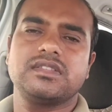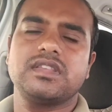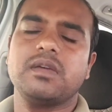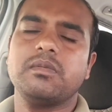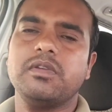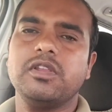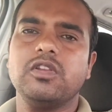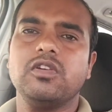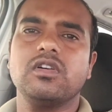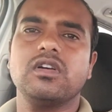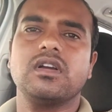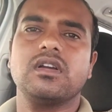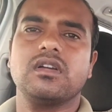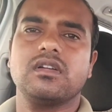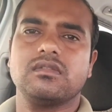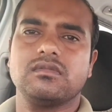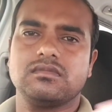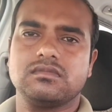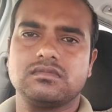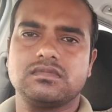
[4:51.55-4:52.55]
सभी लोग
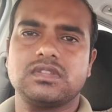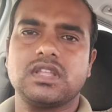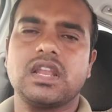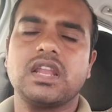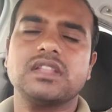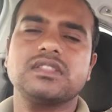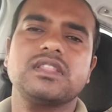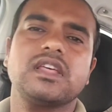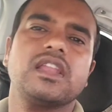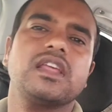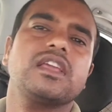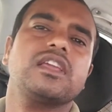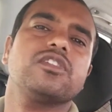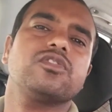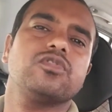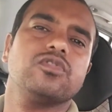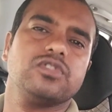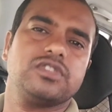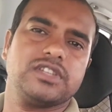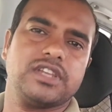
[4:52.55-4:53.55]
तरह तरह
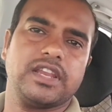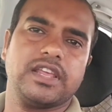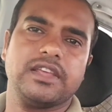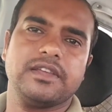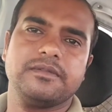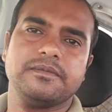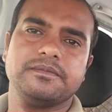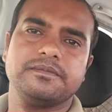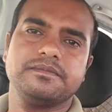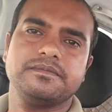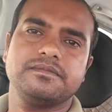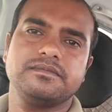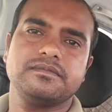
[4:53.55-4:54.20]
के सोच रहे हैं